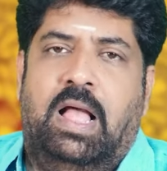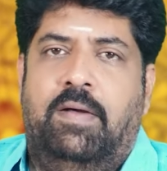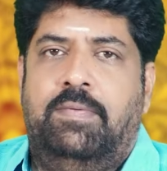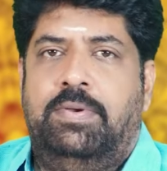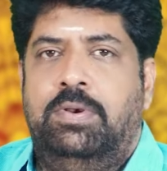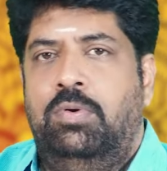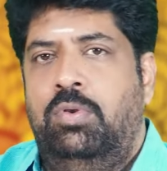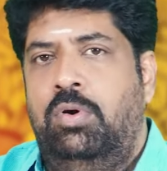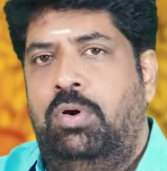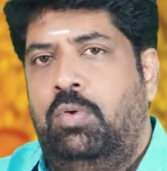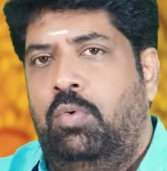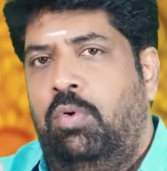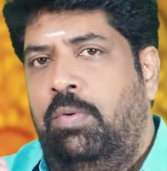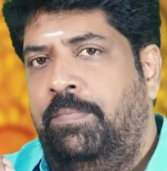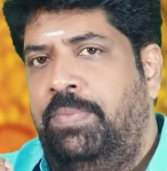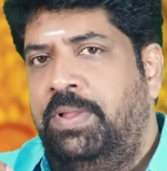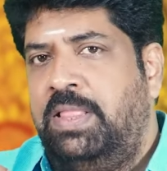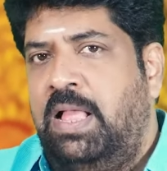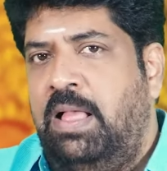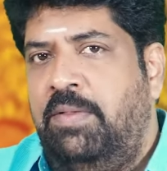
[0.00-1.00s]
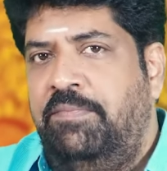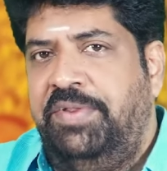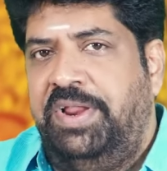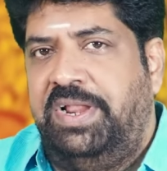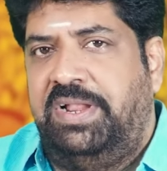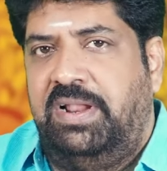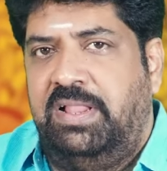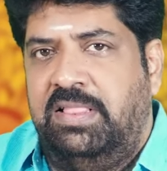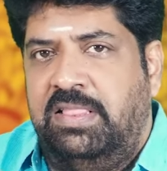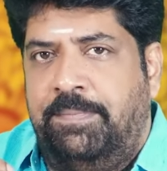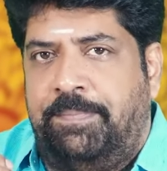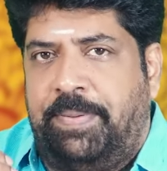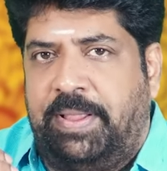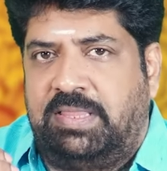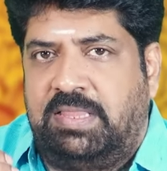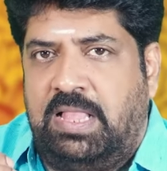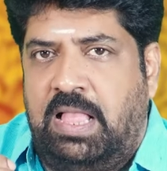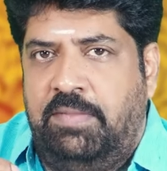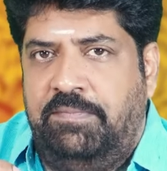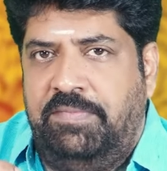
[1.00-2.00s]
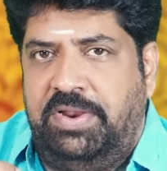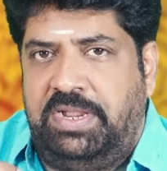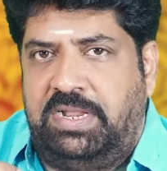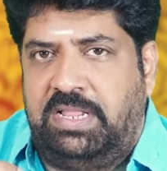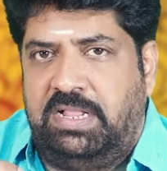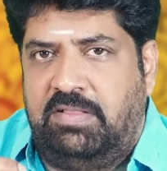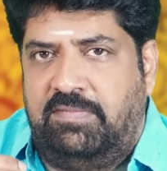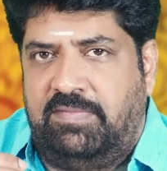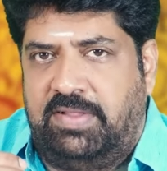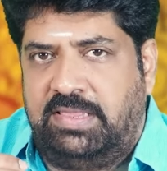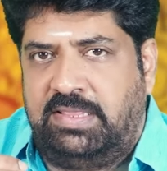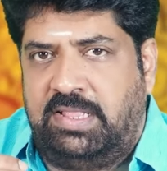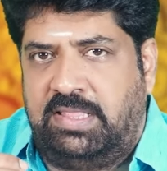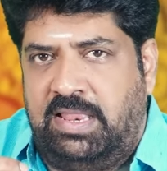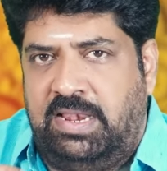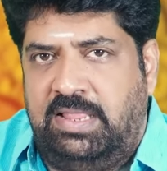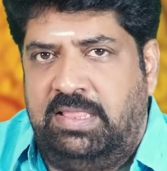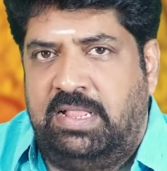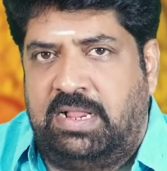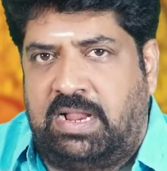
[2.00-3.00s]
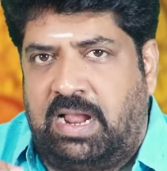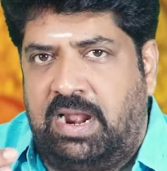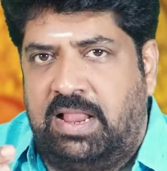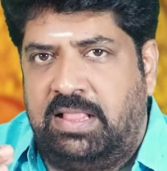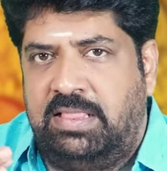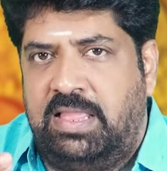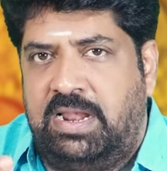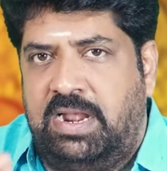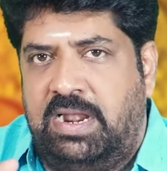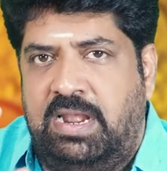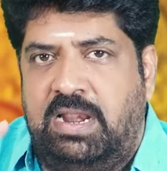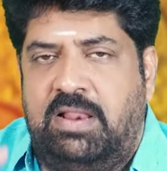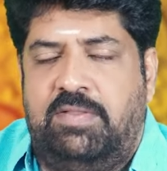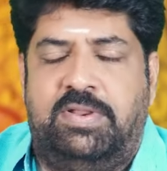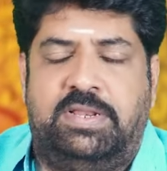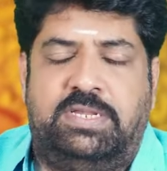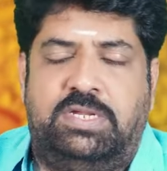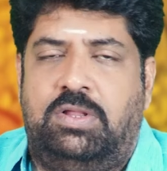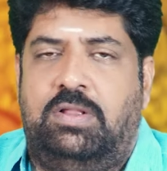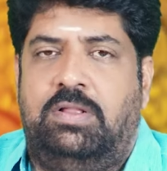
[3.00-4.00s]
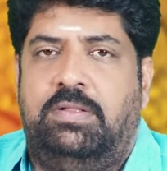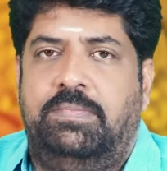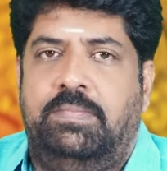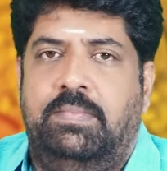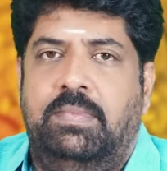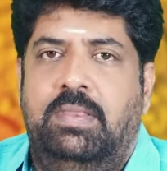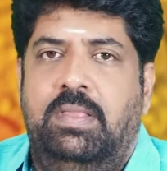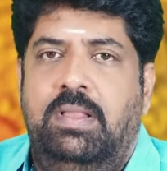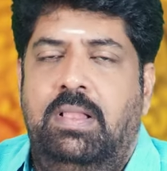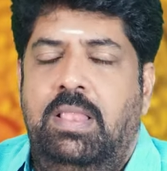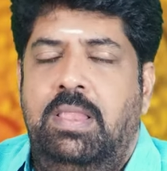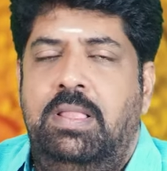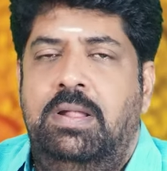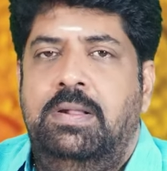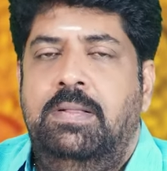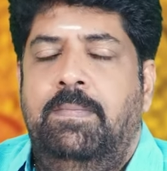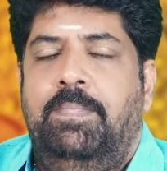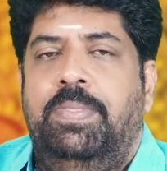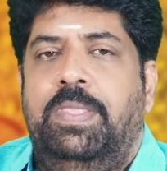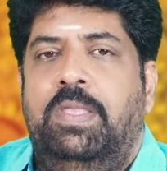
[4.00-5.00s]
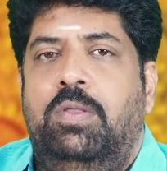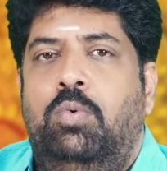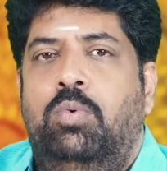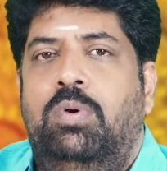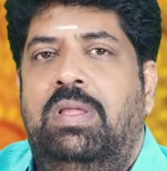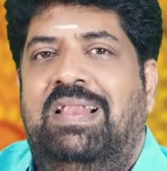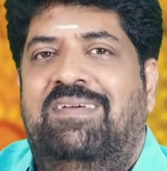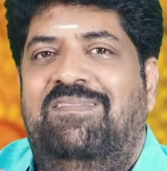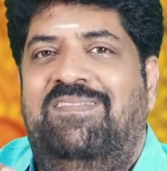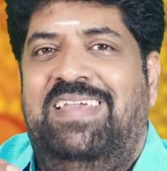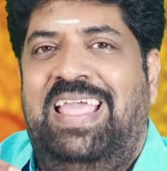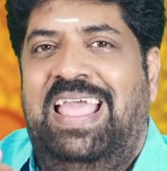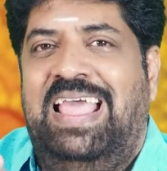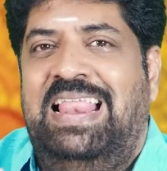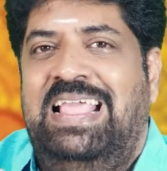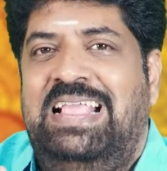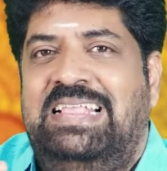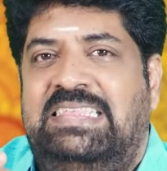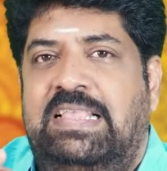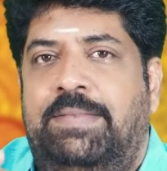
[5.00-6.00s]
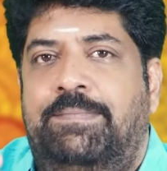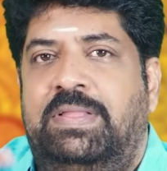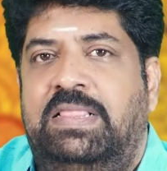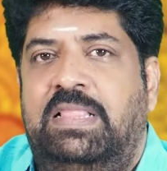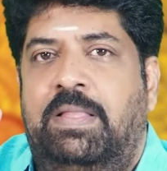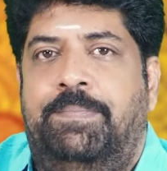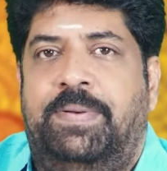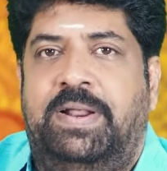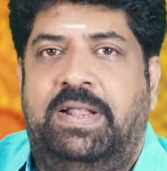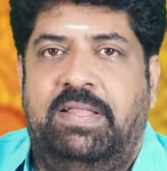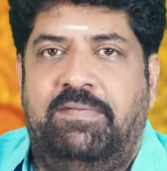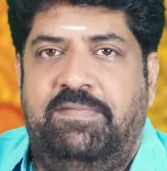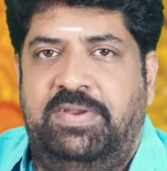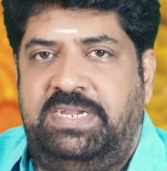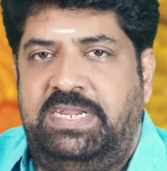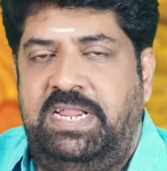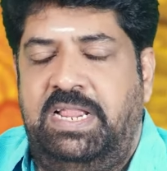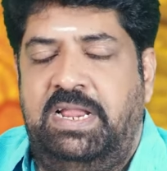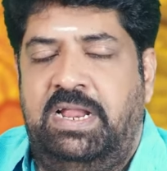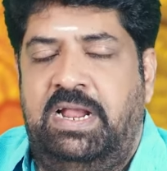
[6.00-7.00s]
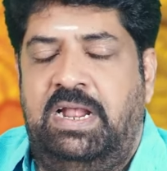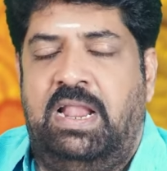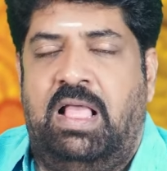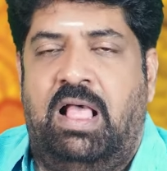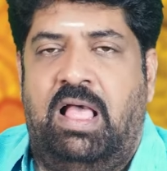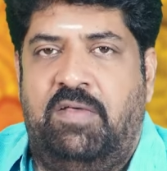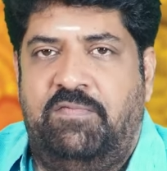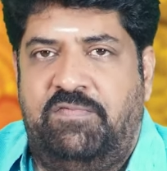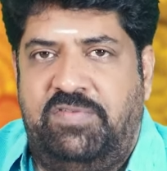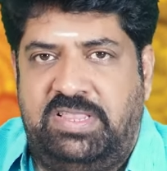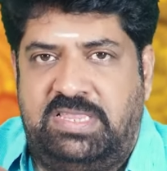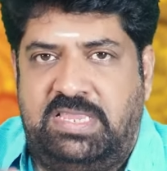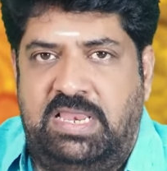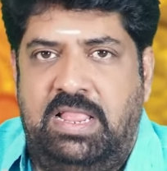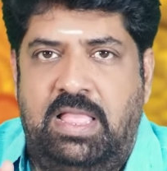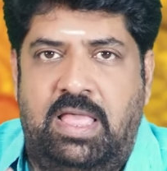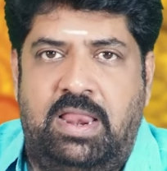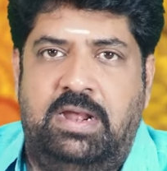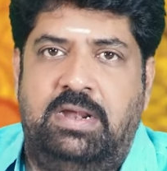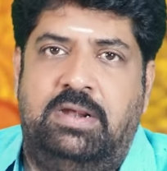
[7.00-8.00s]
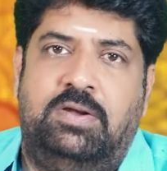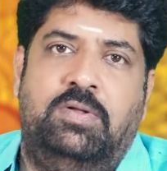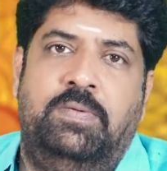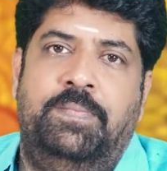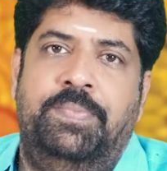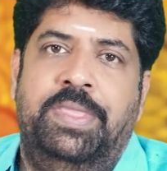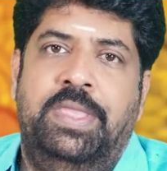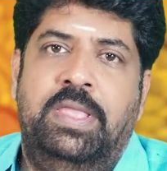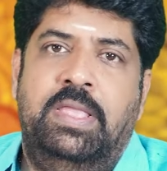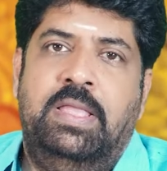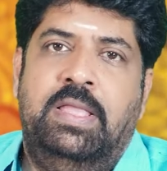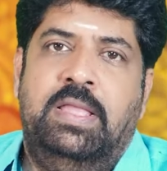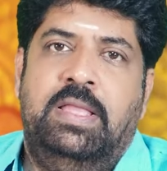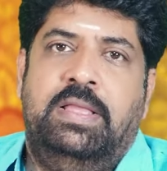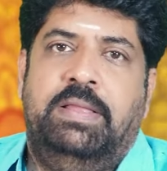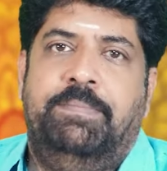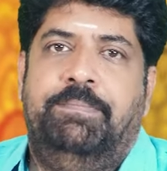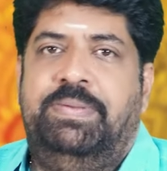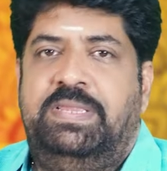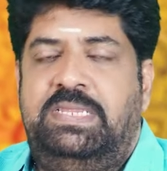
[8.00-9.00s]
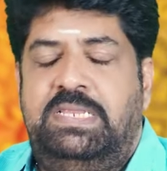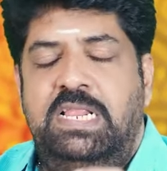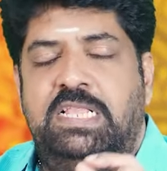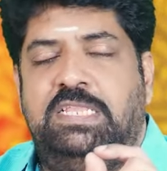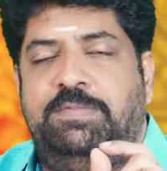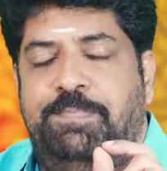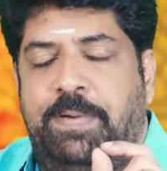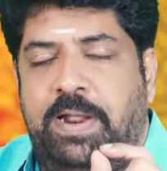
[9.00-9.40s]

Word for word: அவர் உங்களோட ஒன்பதாம் வீட்டிலேருந்து பத்தாம் வீட்டுக்கு வந்ததுலேருந்து கடந்த ரெண்டரை வருஷம் உங்களை வேலை சம்மந்தப்பட்ட விஷயங்கள் ஆஃபீஸ்லேயாக இருக்கட்டும் பிஸ்னஸ்